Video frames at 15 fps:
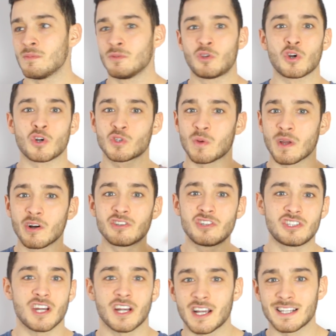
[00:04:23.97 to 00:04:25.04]
dorosłego
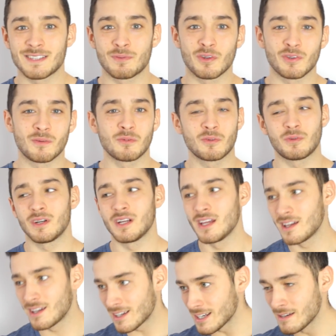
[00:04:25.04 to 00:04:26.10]
dzieciaka z brodą,
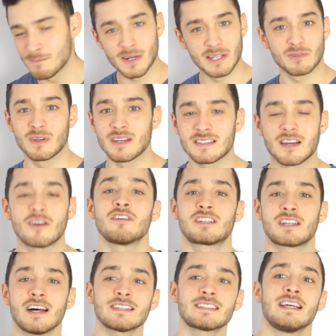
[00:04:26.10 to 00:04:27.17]
który imprezuje cały
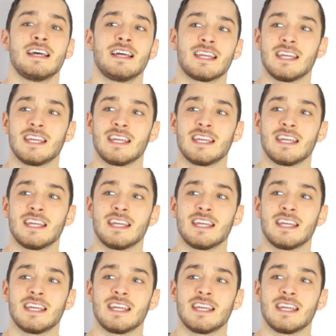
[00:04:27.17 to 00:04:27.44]
czas